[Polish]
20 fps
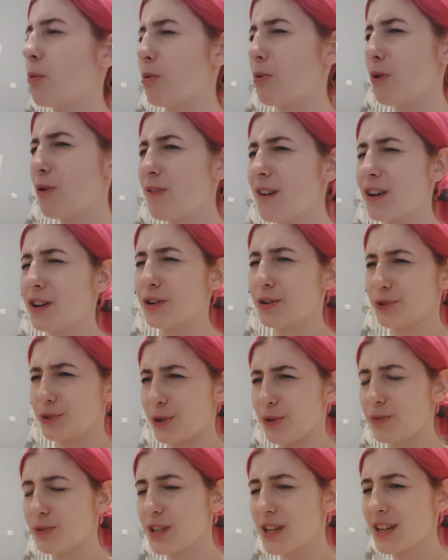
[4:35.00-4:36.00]
połowach
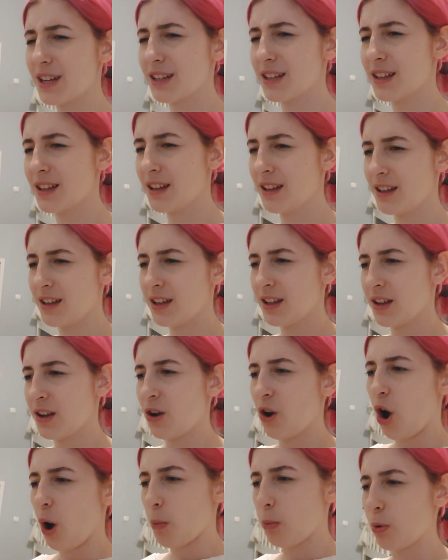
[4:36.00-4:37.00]
książek,
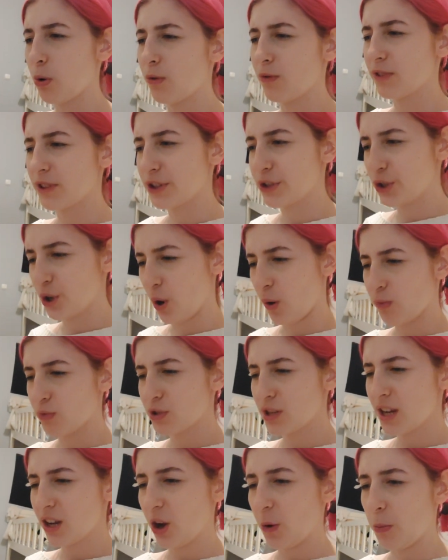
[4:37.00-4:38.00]
o połowy
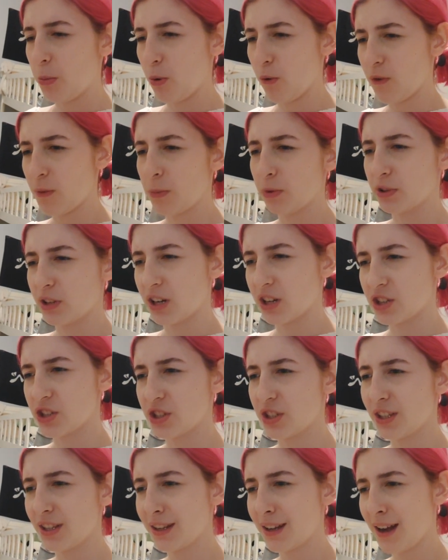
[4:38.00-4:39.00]
książek, o połowy
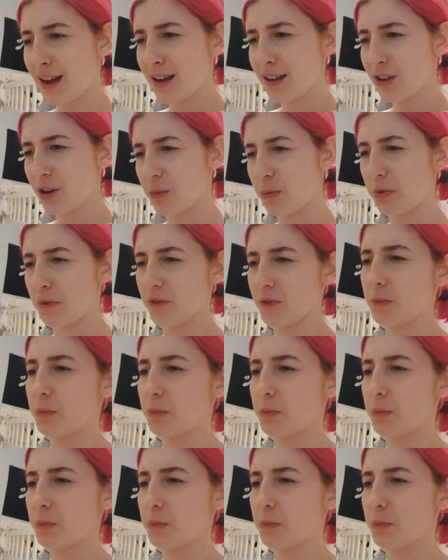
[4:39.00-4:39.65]
podręcznikach, o połowy